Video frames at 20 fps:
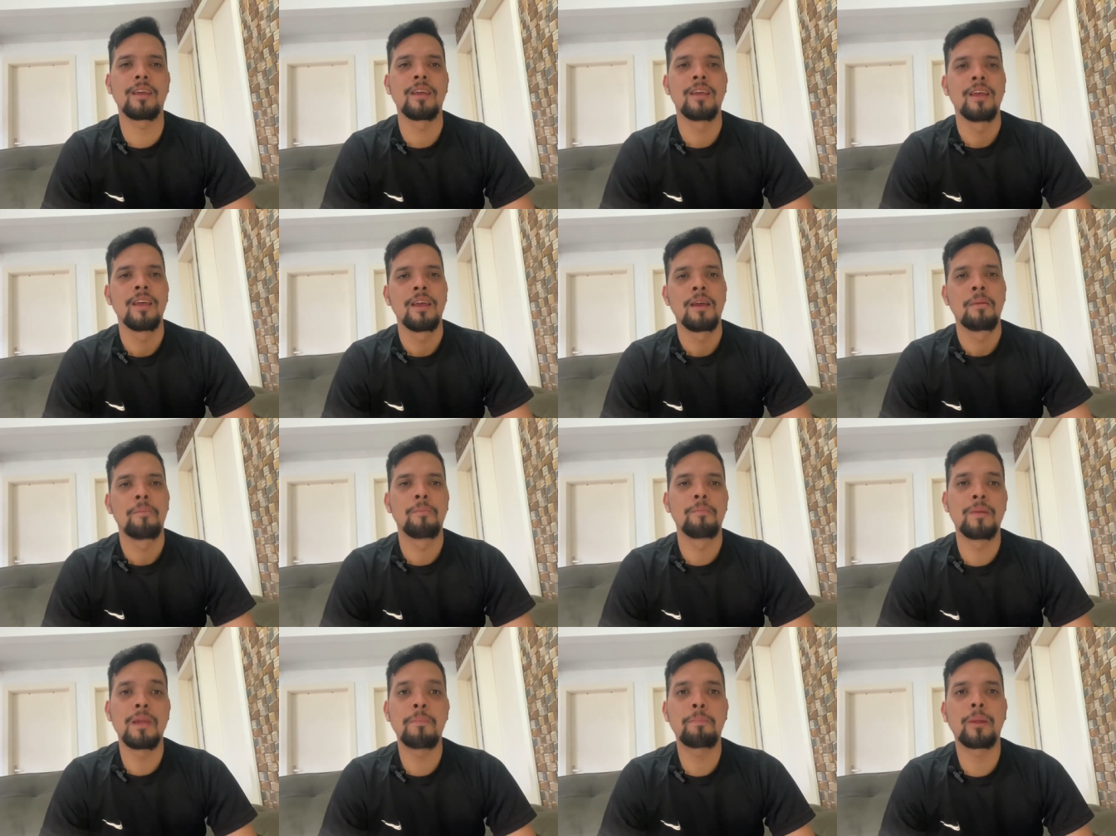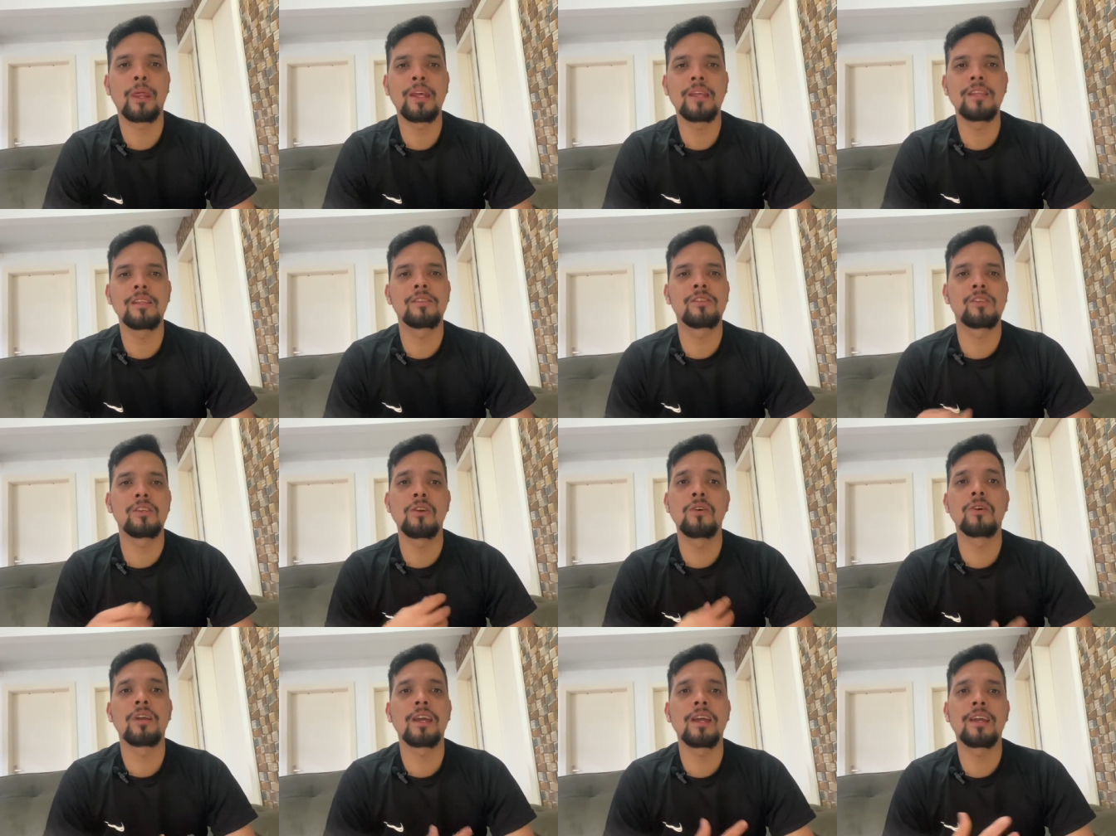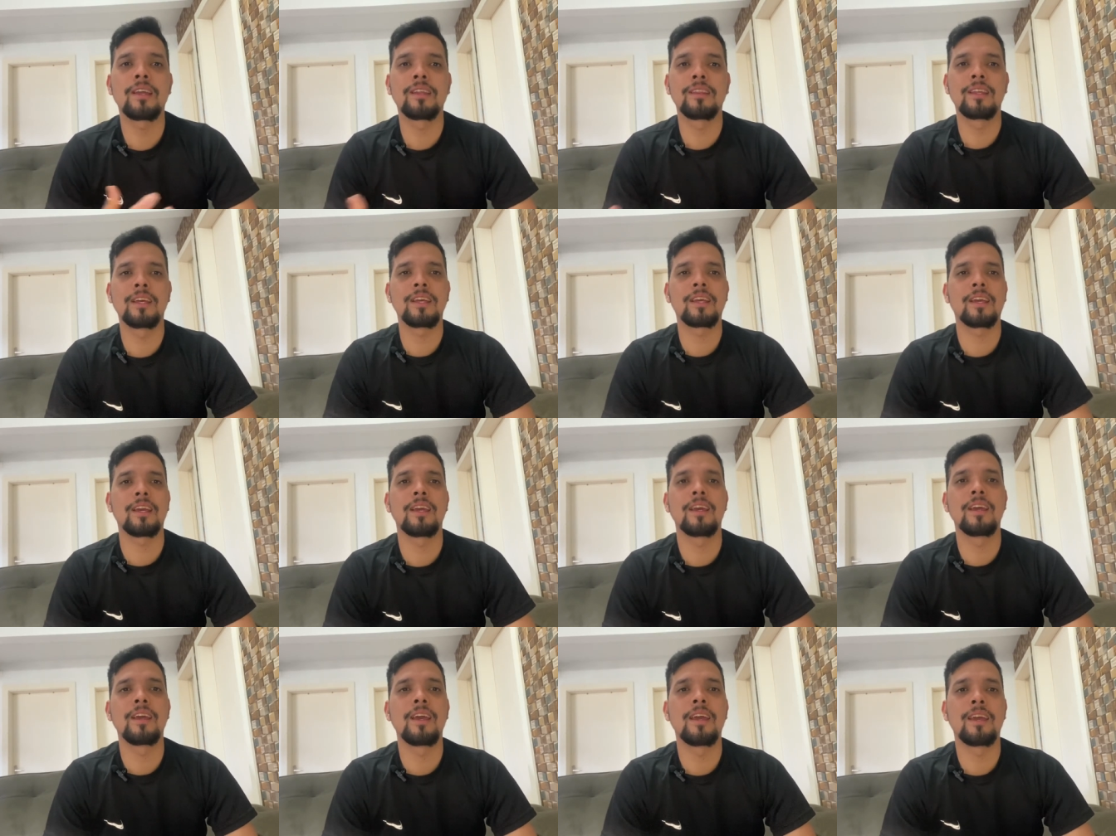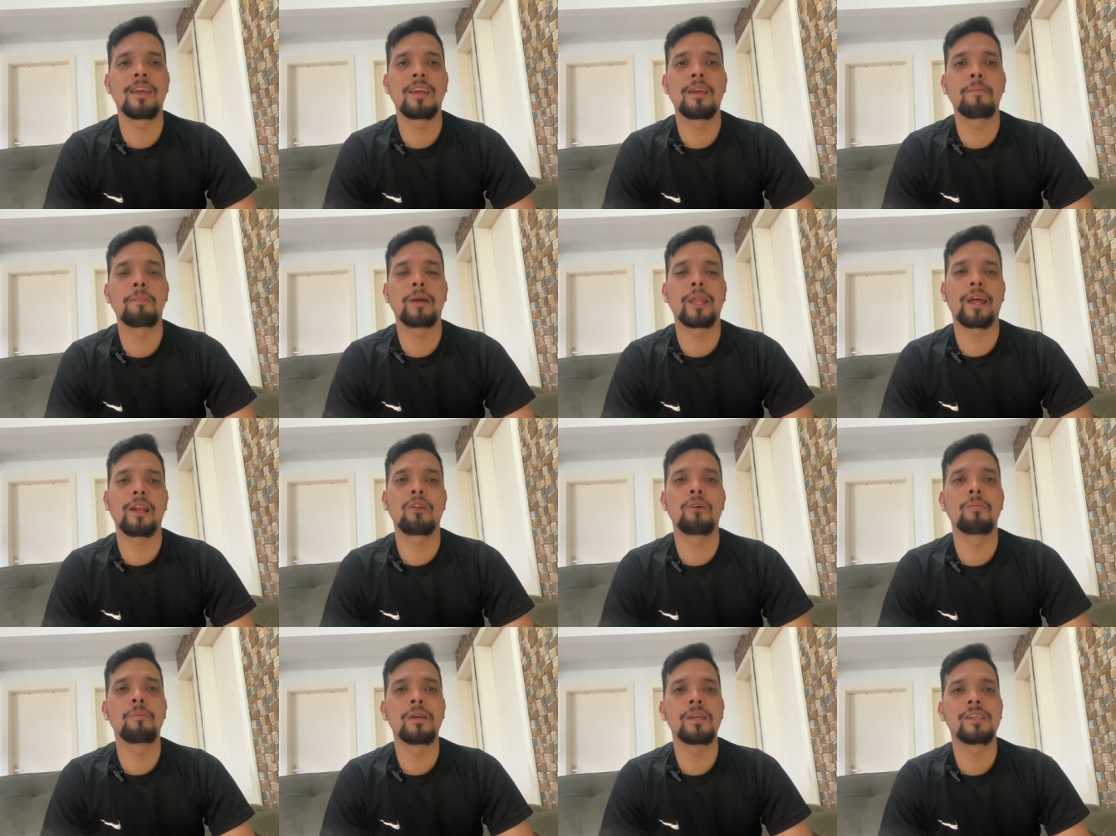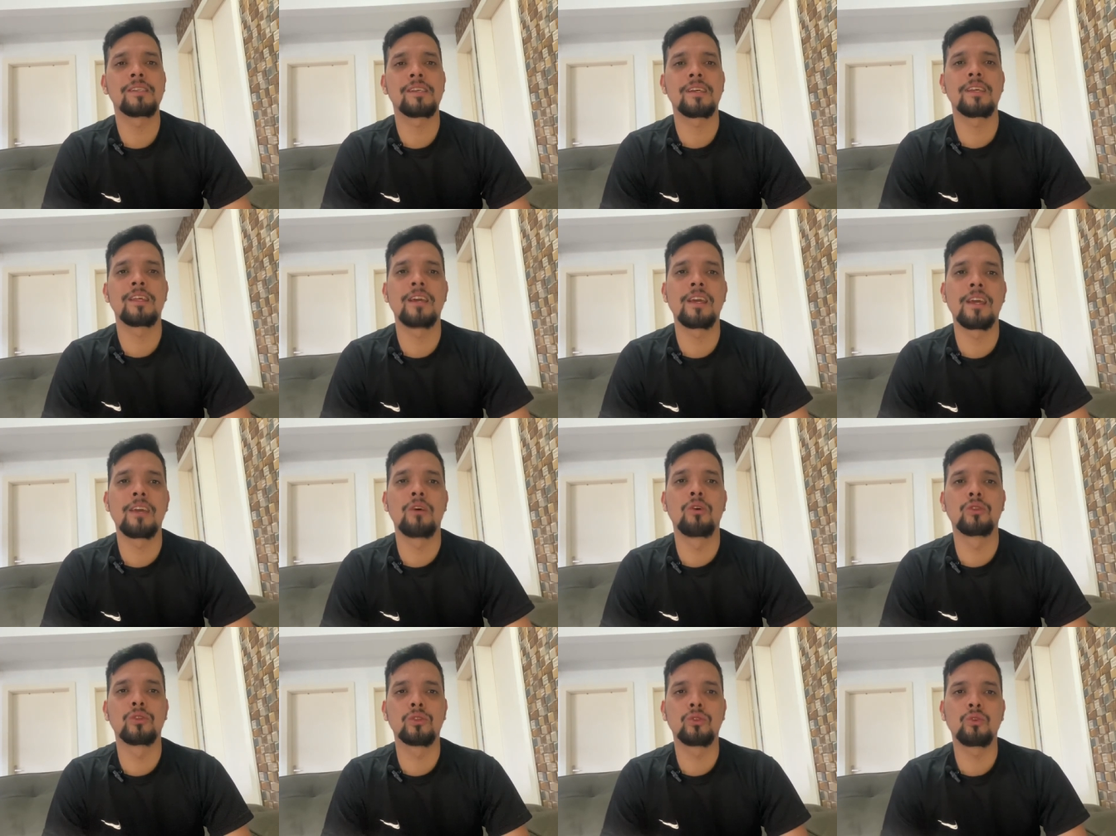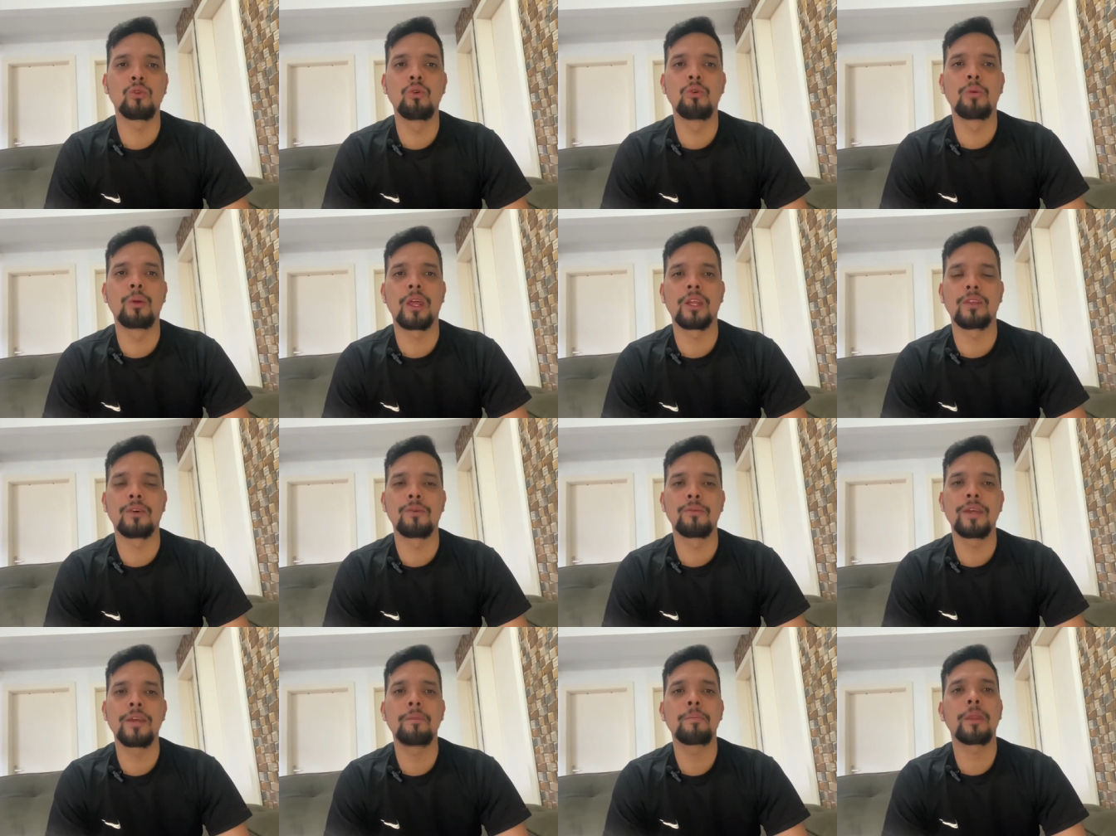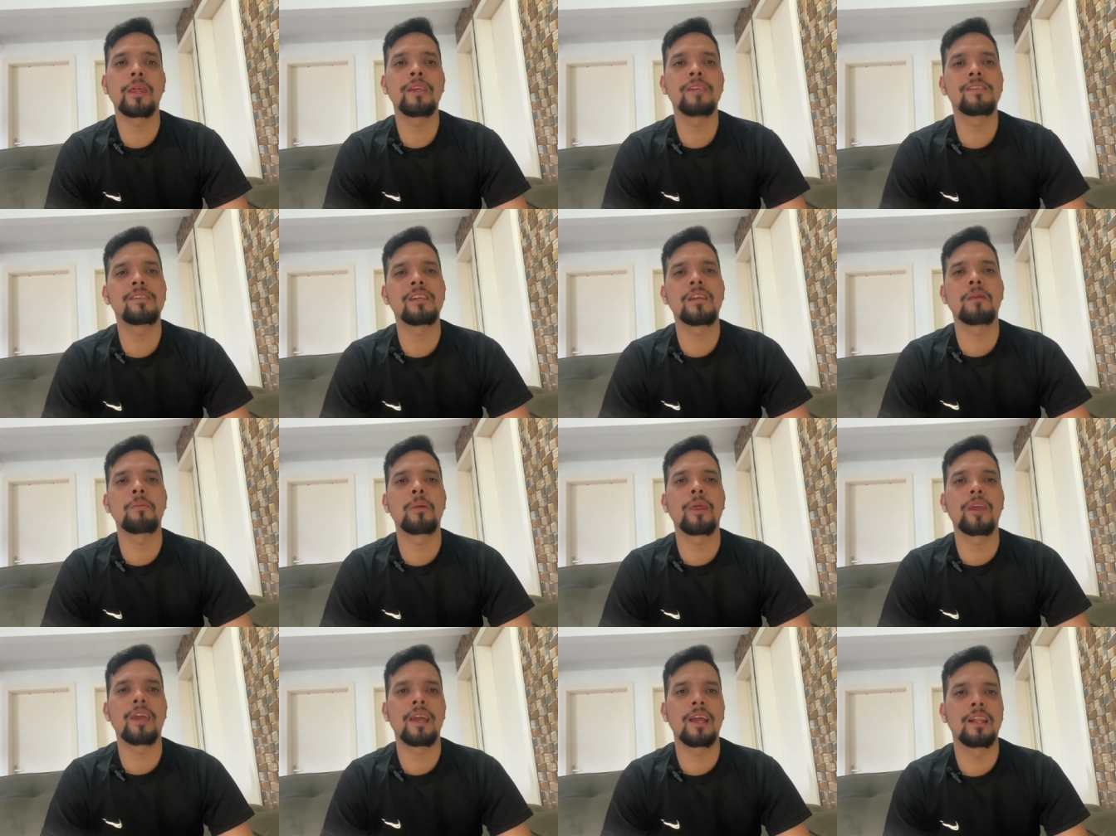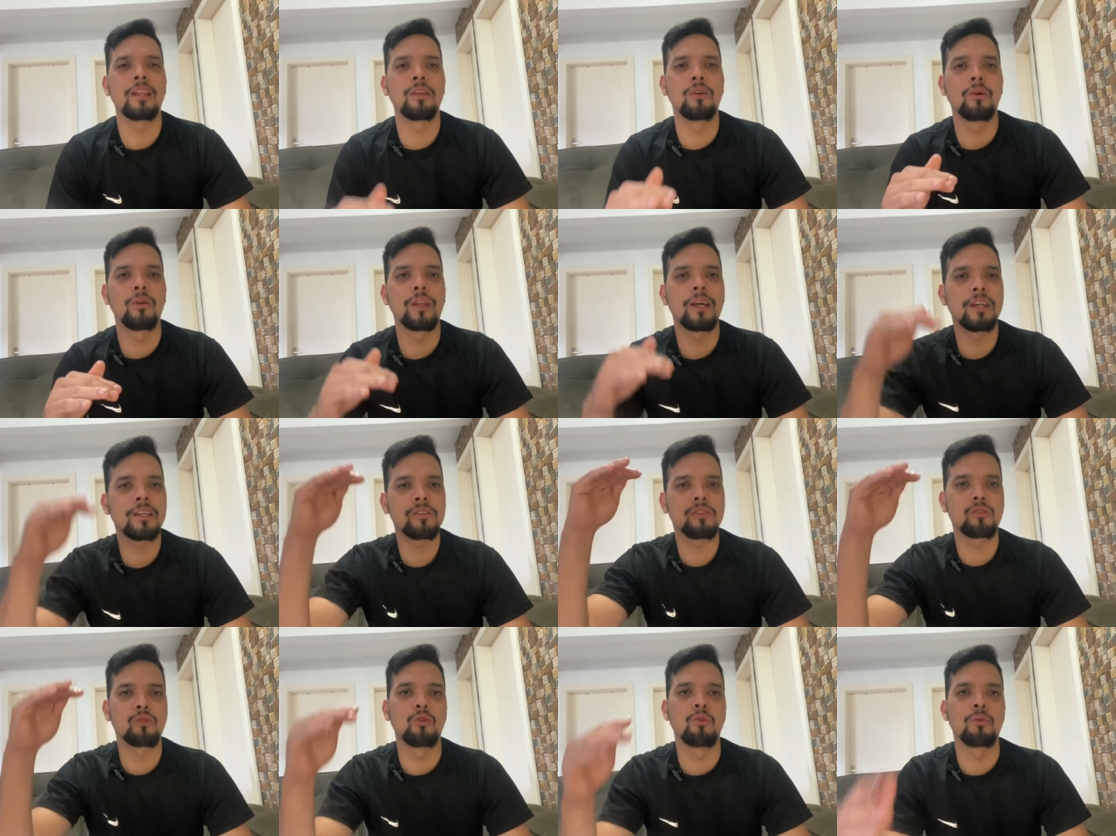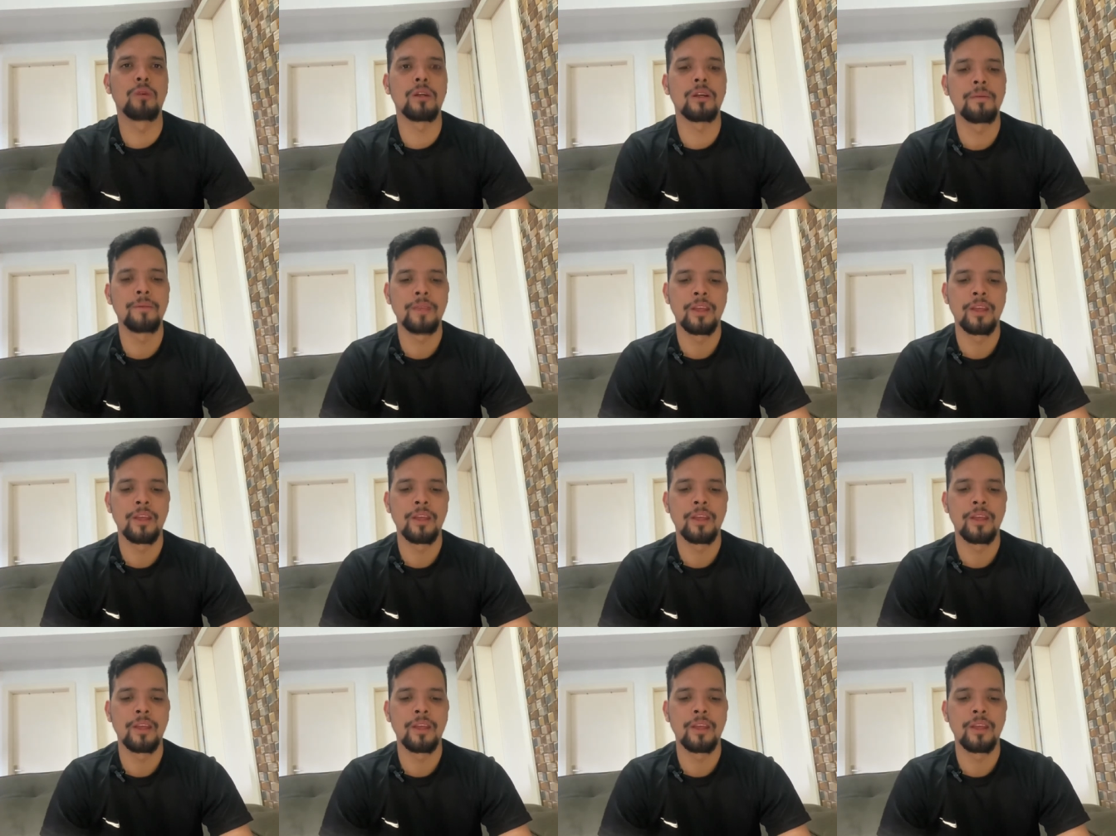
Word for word: eh, mi predicción es de que eh, para los meses de octubre, noviembre y diciembre el dólar suba.